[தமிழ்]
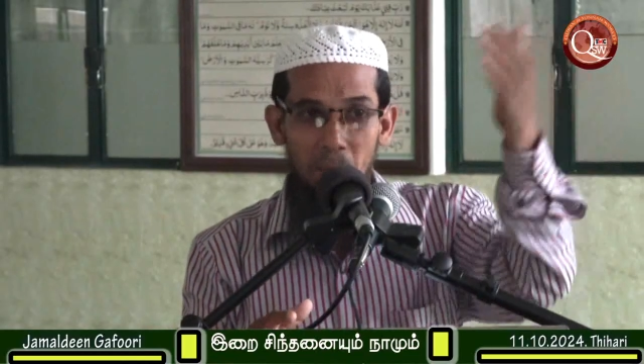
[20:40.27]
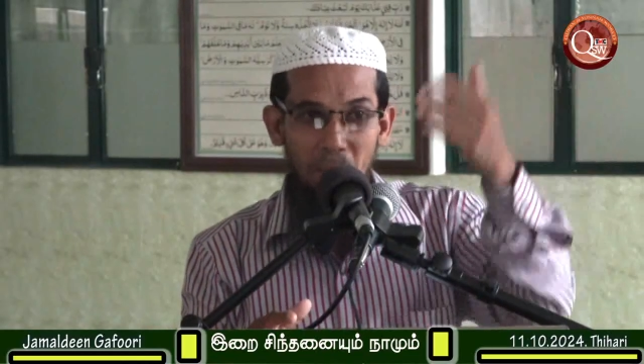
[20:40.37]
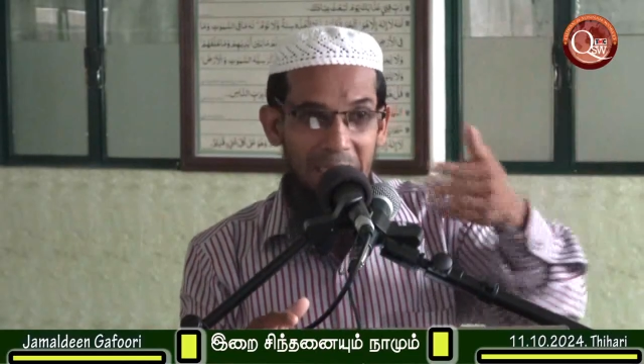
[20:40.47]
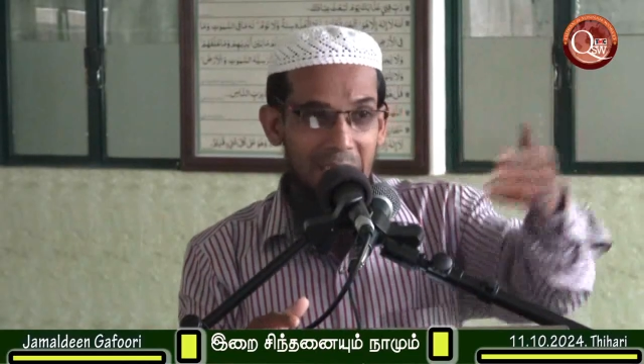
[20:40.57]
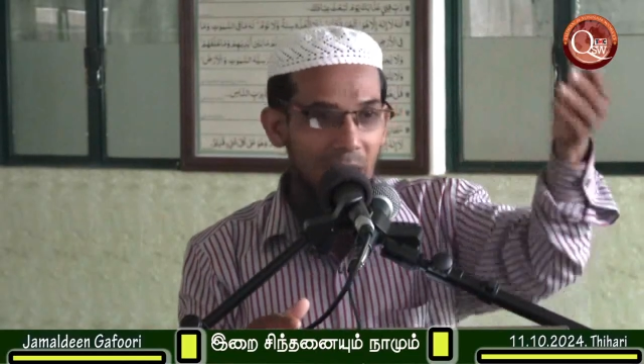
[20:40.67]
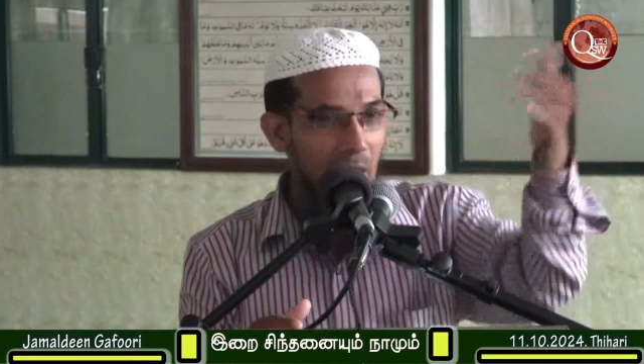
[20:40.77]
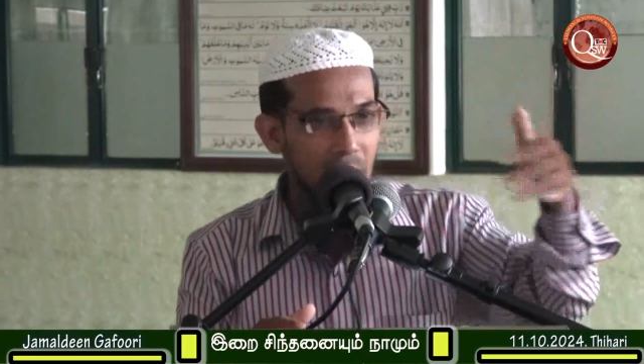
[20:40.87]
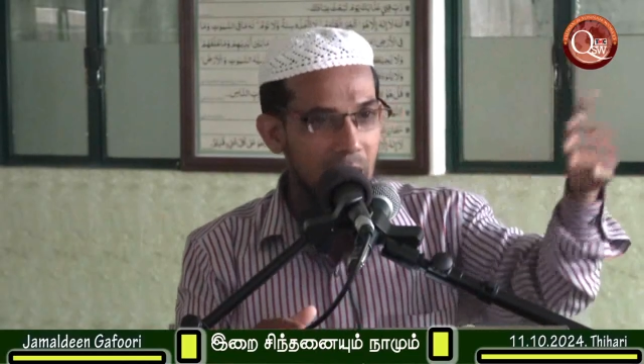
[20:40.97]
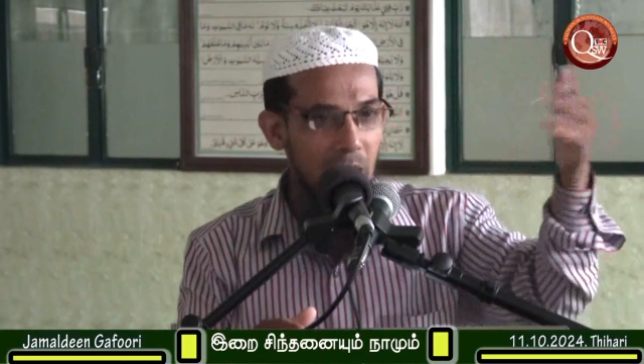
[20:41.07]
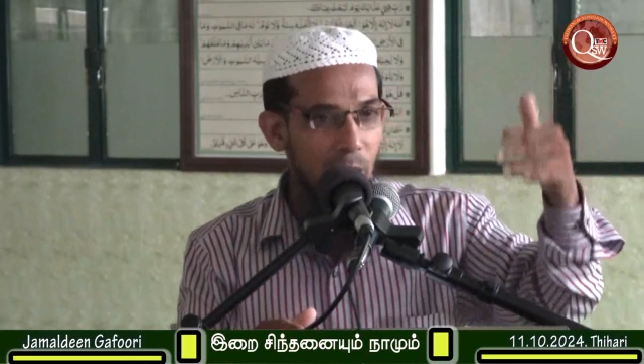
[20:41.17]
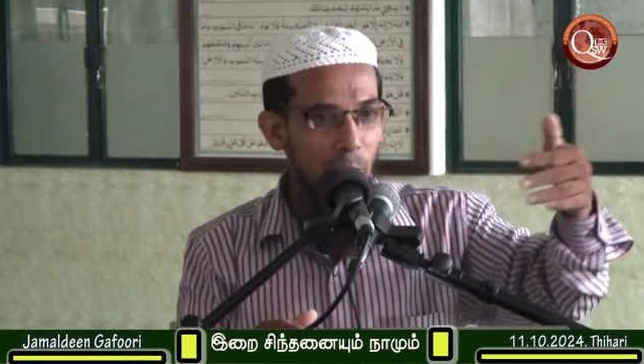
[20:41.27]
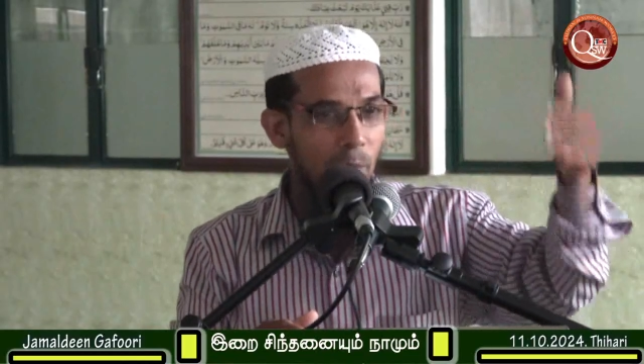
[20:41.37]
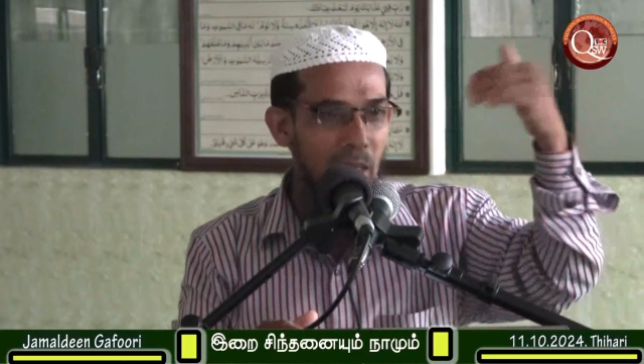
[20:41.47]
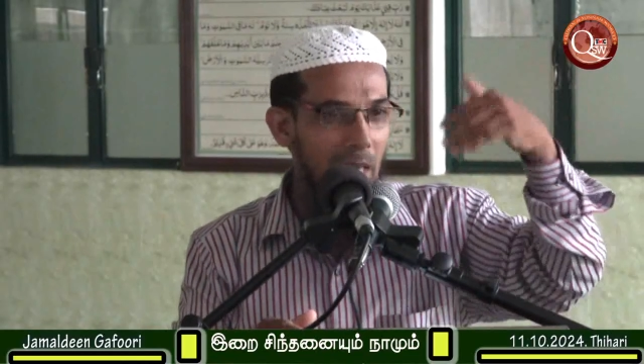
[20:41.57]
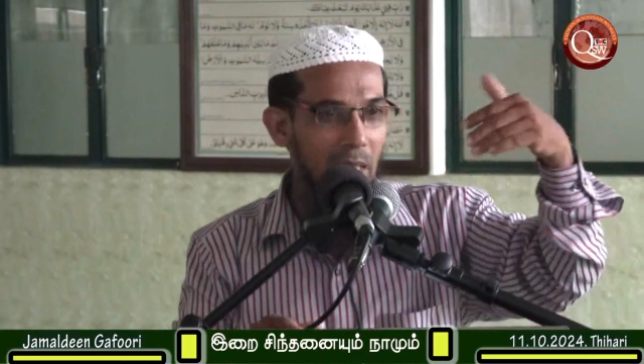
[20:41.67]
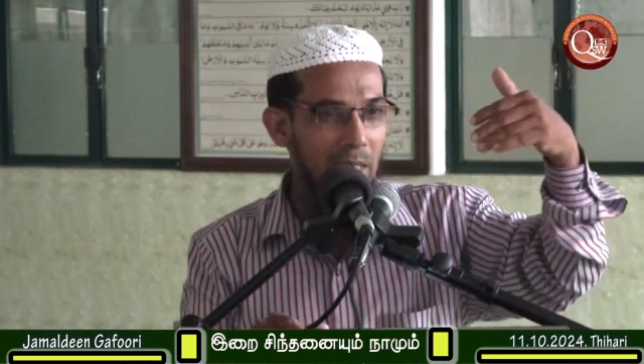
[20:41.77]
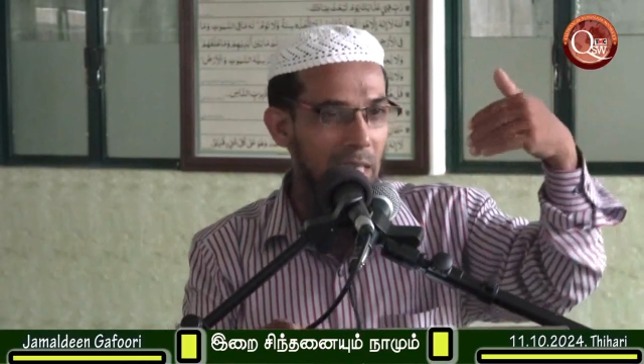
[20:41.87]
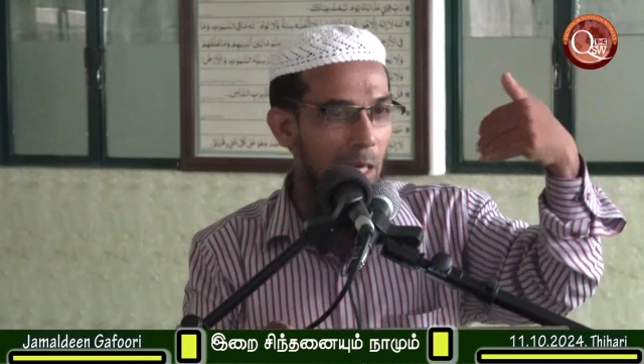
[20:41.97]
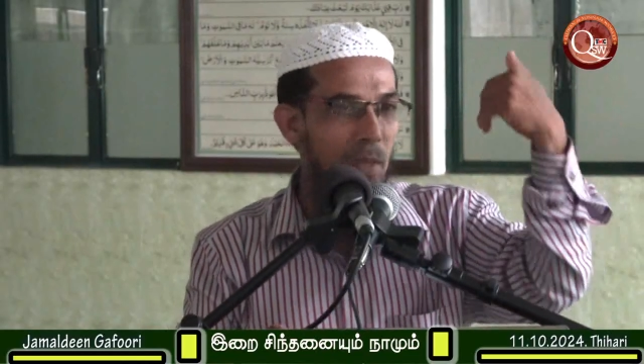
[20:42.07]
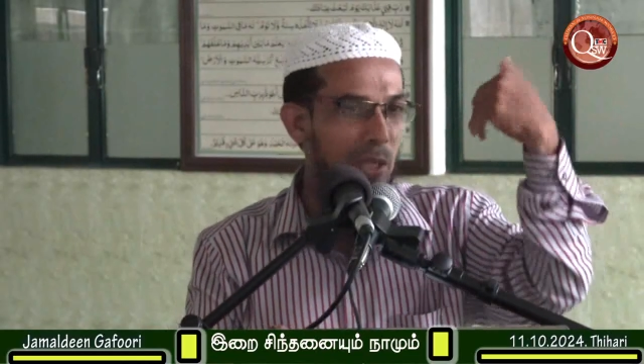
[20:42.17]
ப்ராக்டிக்கலாக செய்யணும்ன்ற எங்களுக்கு
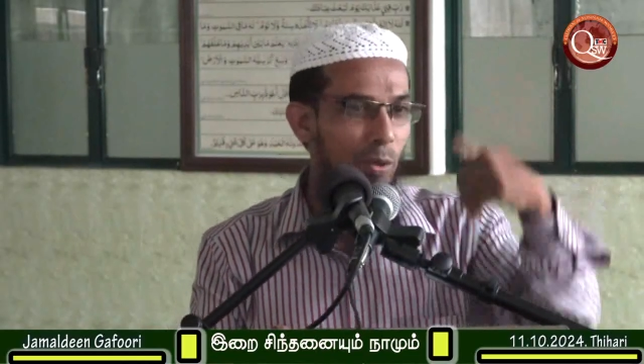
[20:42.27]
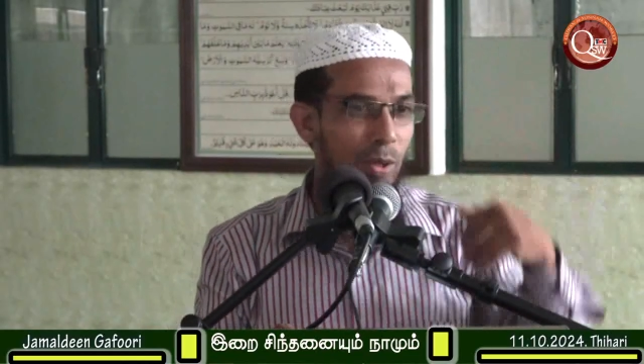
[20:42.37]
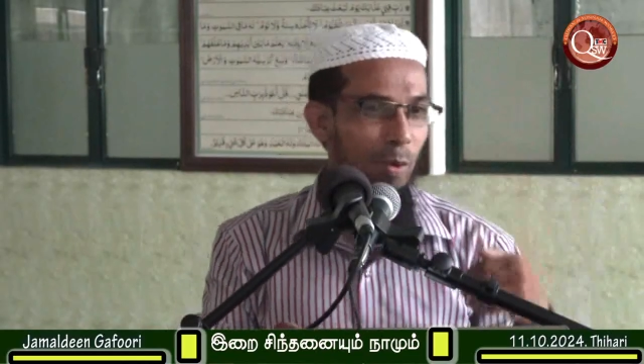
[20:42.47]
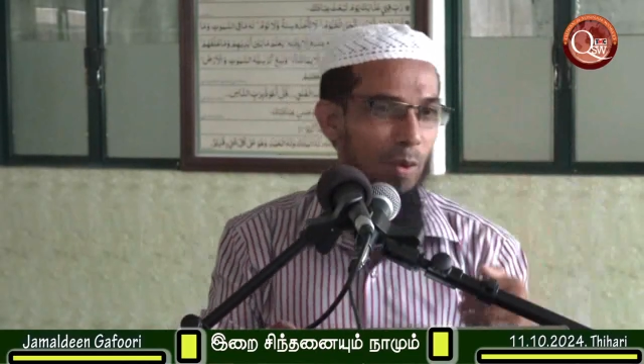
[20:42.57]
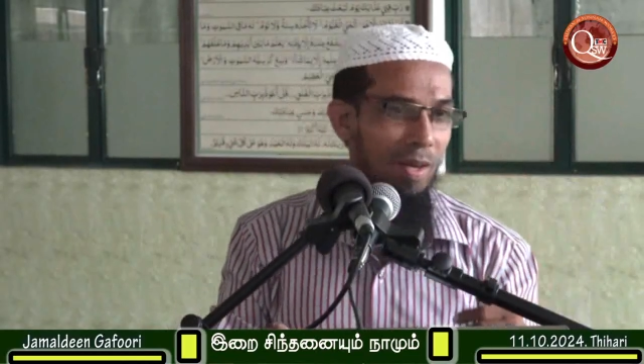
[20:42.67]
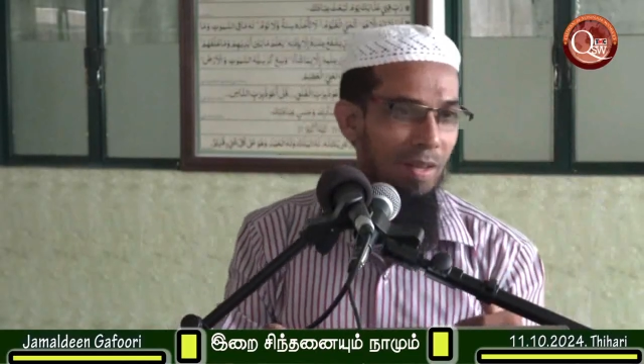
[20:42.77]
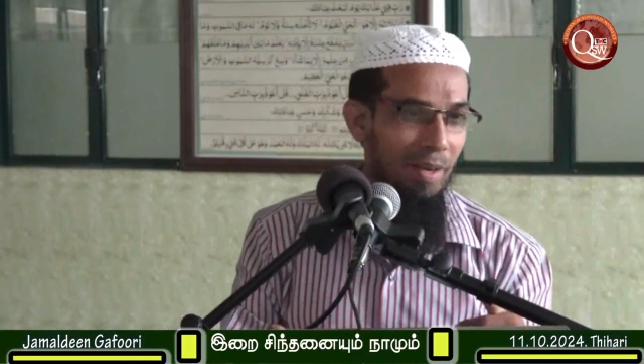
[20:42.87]
தர்பியத்தொன்று தருவாங்க